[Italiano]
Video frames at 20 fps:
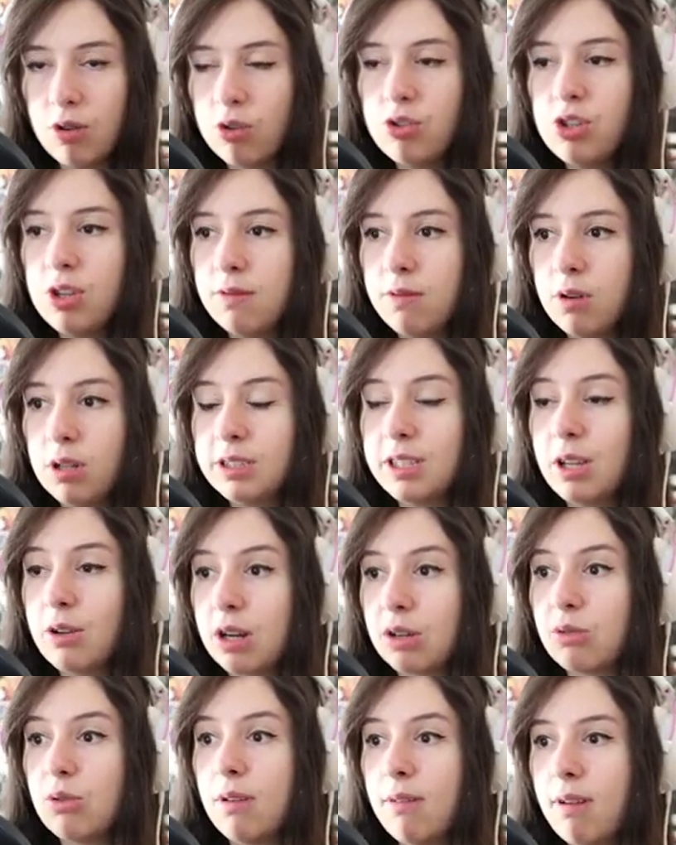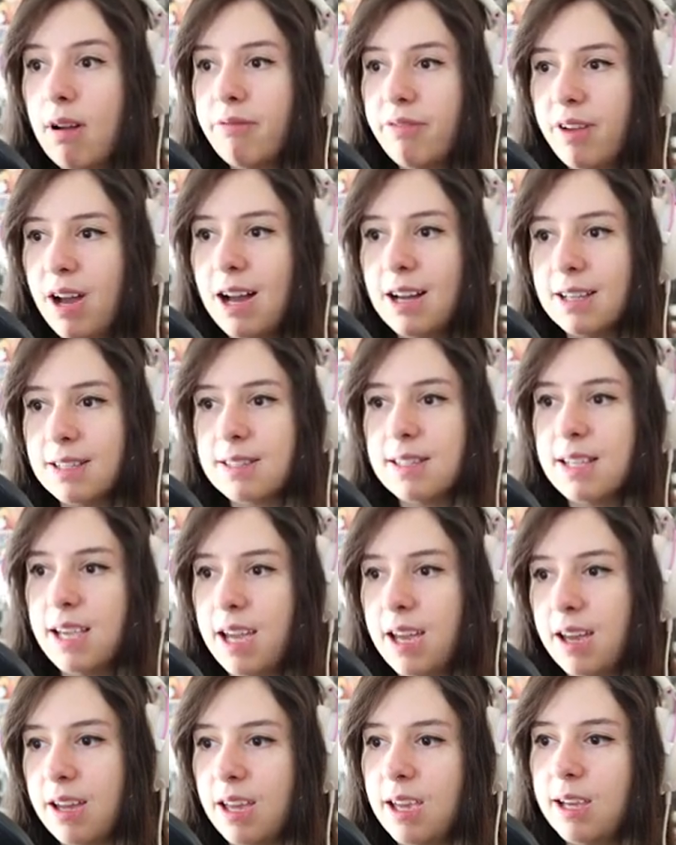ogni volta una nuova
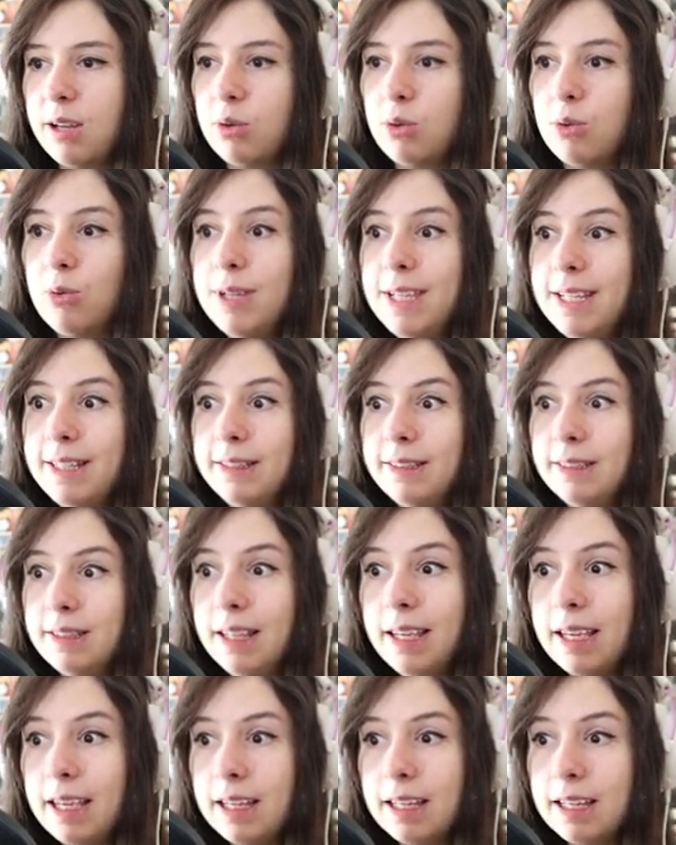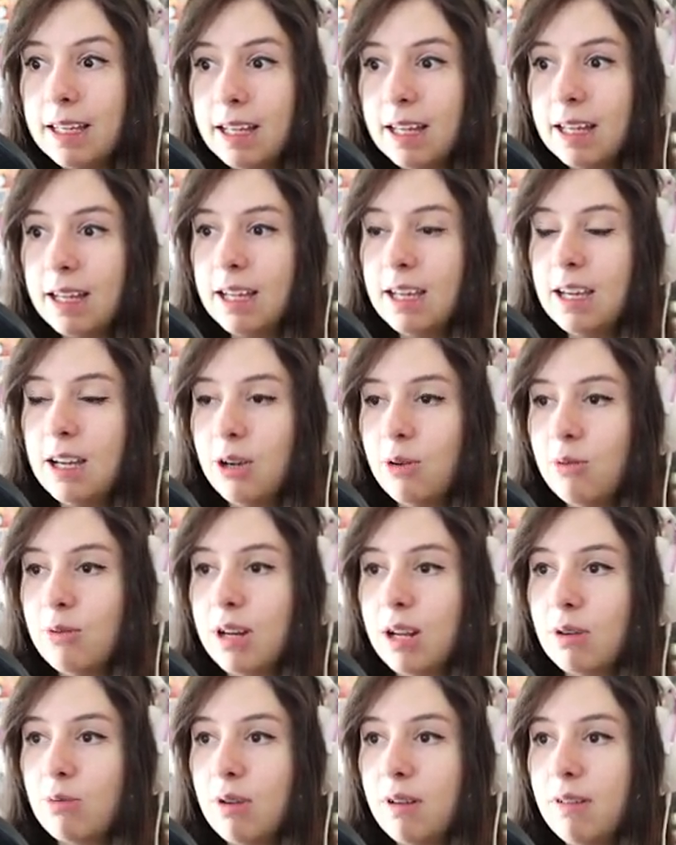fase e quindi
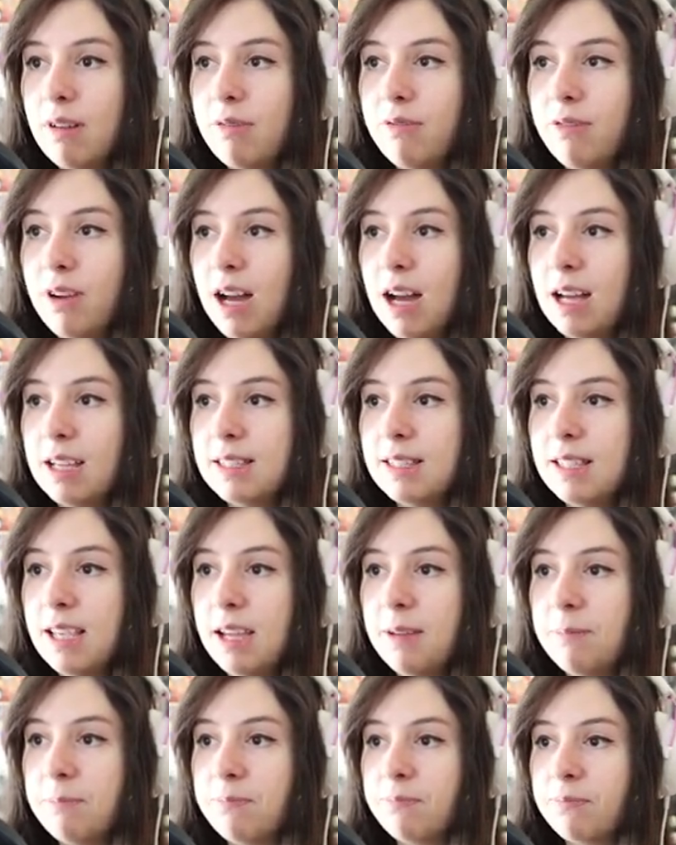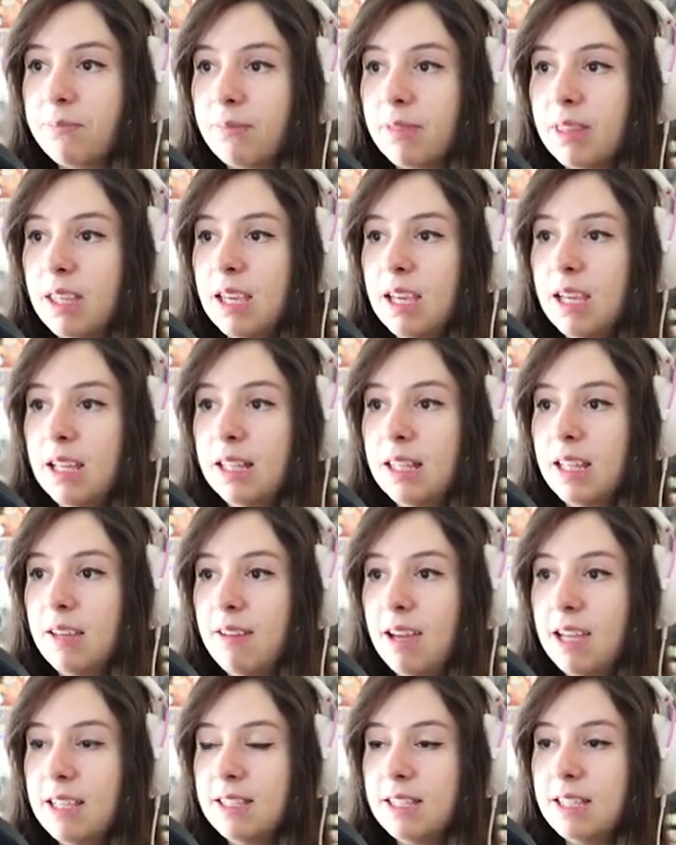una nuova fase
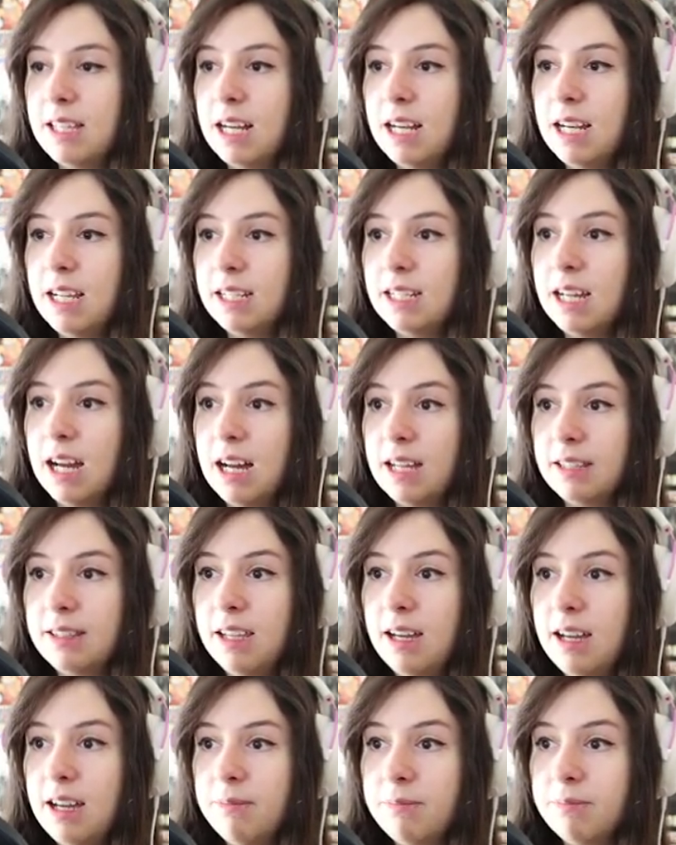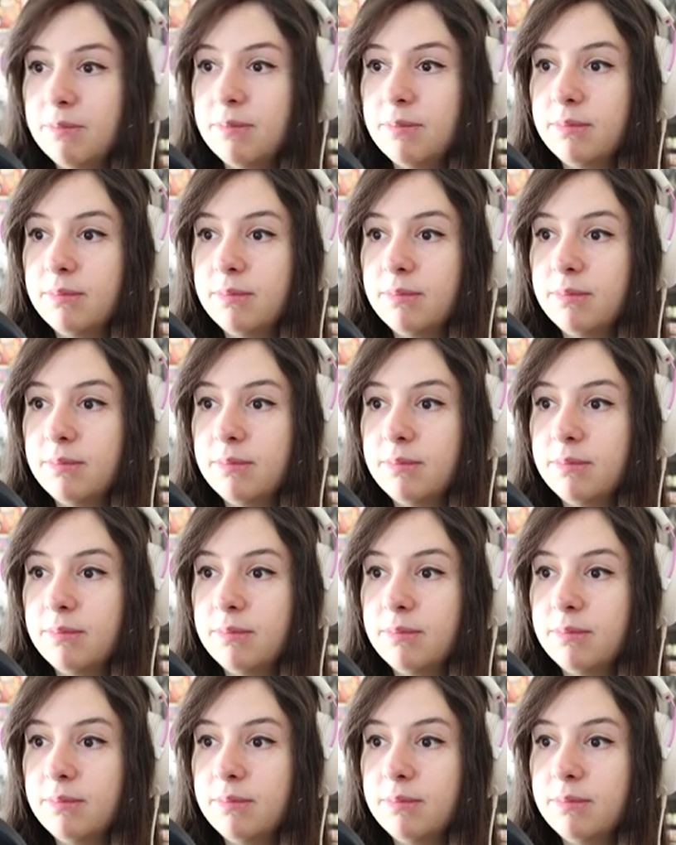deve essere legata